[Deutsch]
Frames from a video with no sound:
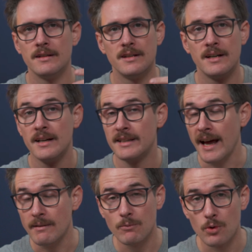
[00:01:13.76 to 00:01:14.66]
äh,
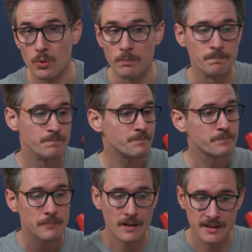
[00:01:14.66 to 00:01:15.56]
Datenvolumen,
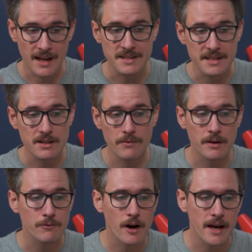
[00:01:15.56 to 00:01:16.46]
das ist auf
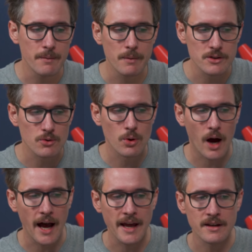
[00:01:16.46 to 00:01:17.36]
jeden Fall immer so
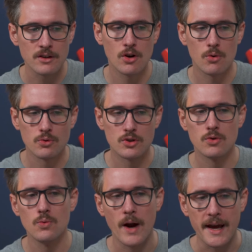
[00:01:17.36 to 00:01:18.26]
ein
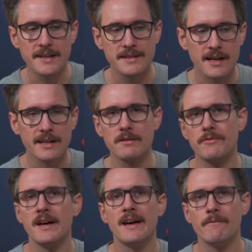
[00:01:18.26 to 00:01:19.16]

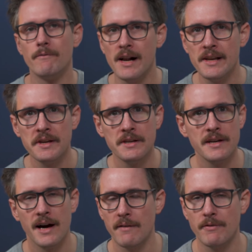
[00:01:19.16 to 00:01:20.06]
Go-To-Handy-Tarif, weil ihr
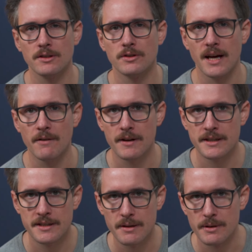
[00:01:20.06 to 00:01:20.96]
hier einfach total
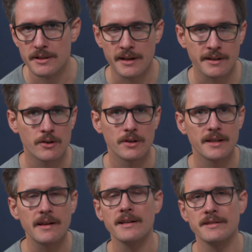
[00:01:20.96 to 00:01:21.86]
flexibel seid. Ihr könnt
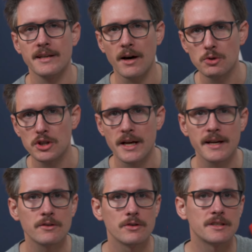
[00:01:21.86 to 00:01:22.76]
jederzeit
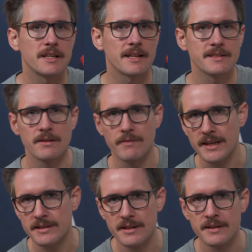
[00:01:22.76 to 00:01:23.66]
aussteigen, könnt jederzeit
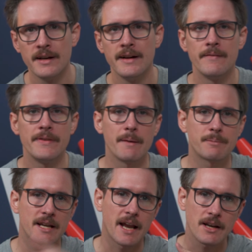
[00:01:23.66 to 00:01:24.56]
wechseln, ihr habt
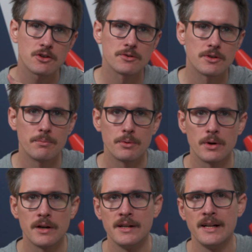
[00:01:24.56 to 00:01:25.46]
keine
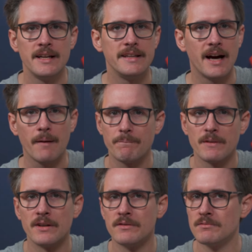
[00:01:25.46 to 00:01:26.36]
Anschlussgebühr, ihr habt
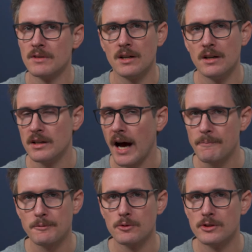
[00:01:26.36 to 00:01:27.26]
ein äh,
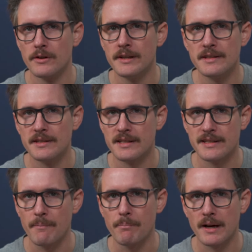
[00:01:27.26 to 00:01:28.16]
absolut solides
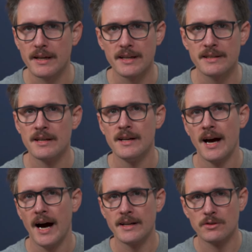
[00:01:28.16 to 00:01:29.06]
Gesamtpaket.
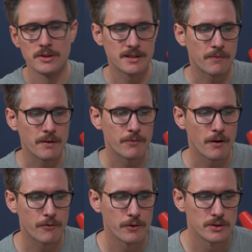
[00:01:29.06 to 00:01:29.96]
Also ist auf jeden
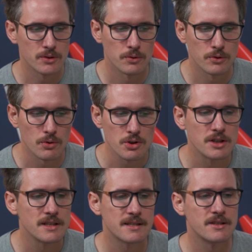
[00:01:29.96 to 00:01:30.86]
Fall für so einen
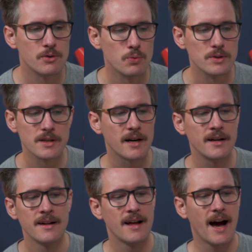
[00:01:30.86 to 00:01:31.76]
Durchschnitts-User
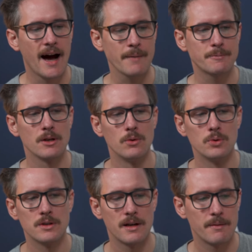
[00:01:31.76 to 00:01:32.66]
absolut